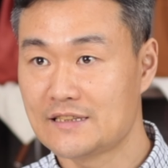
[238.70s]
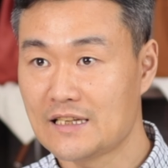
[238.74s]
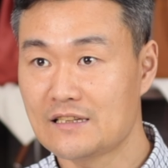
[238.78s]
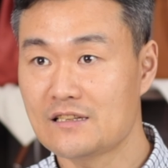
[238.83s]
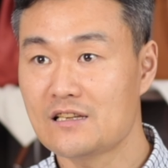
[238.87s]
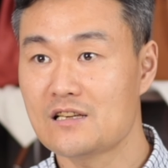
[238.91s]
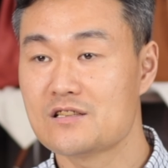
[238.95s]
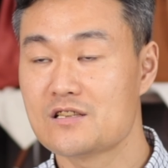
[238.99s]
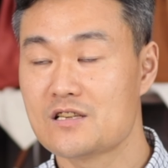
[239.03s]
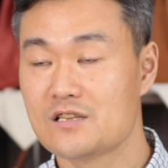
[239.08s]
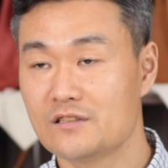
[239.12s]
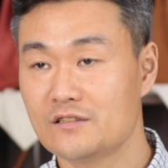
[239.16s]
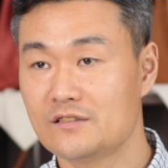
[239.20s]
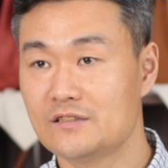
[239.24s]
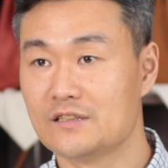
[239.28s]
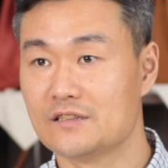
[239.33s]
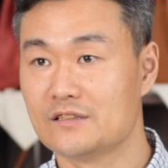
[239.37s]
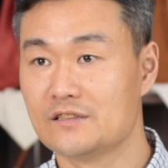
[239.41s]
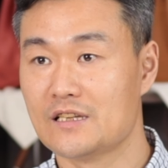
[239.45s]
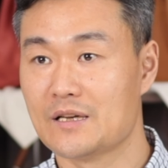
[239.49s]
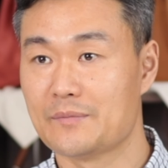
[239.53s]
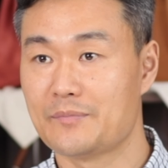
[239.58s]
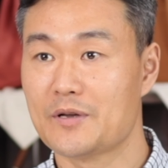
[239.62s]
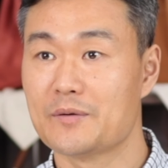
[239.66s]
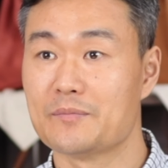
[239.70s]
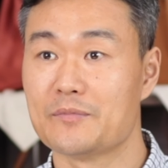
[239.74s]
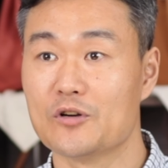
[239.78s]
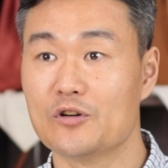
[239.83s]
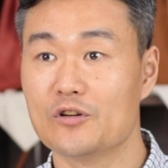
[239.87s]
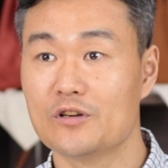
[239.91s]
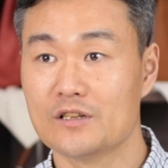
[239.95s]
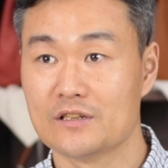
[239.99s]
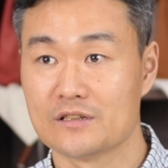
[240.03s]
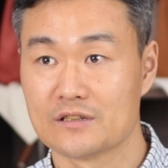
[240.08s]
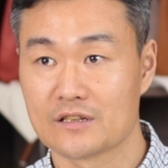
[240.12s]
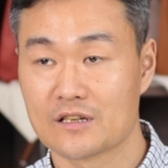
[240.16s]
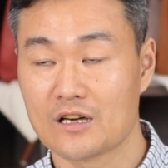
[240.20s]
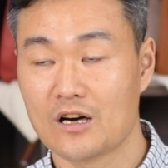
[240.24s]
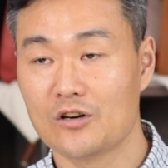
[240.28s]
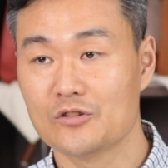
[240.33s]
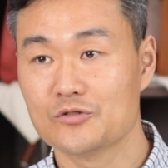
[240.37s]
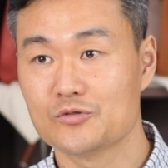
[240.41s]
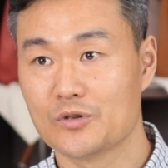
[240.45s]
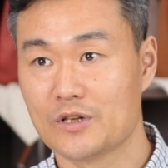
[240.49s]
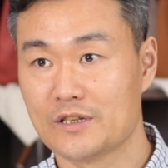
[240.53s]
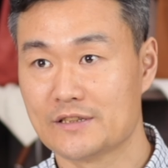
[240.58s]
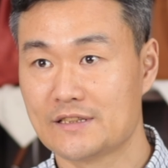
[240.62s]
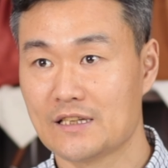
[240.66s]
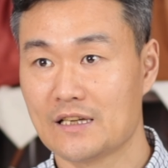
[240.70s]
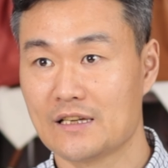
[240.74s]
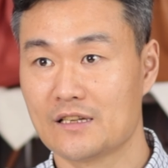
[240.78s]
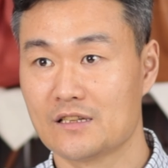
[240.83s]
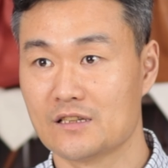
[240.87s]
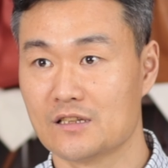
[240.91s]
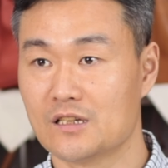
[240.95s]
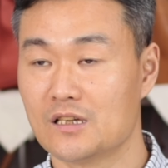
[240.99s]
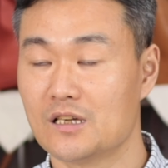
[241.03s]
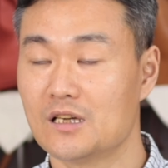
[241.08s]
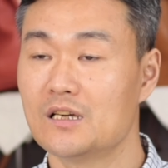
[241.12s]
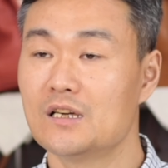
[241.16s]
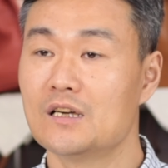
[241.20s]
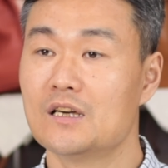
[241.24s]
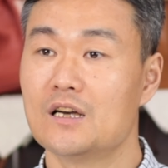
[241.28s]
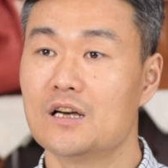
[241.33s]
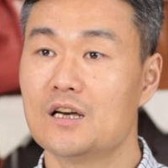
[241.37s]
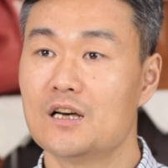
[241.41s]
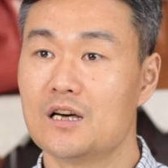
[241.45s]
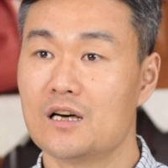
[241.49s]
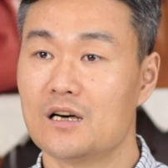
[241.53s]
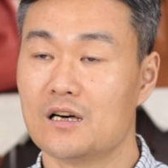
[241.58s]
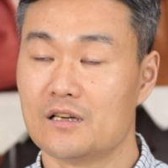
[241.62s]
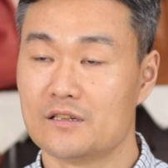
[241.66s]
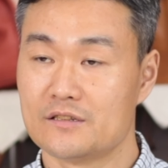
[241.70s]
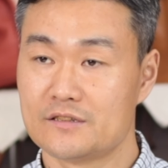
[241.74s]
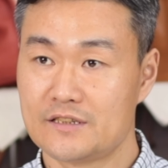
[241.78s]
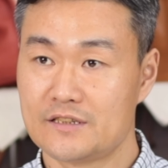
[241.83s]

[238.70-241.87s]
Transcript: 加上身身形也并没有很高，所以在和。呃，